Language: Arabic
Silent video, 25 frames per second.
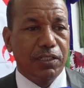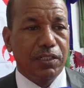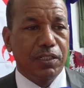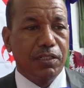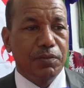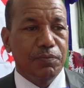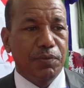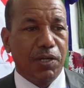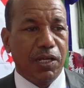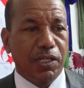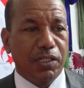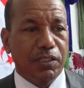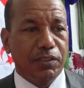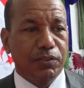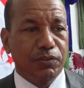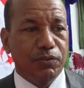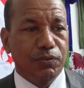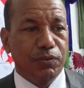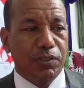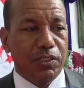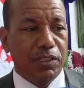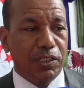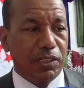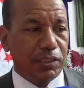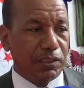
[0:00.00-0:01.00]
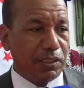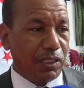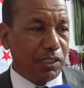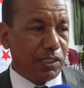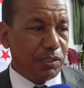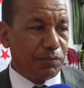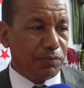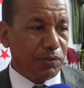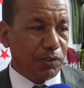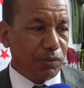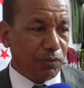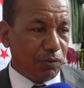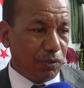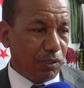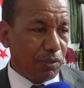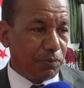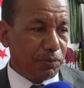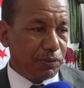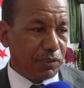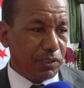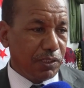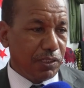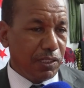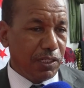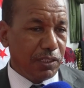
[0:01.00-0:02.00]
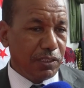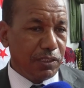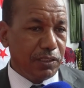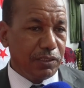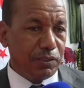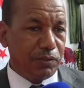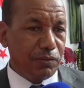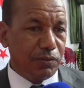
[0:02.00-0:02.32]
المعرض الدولي اللي تقريبا قرابة 30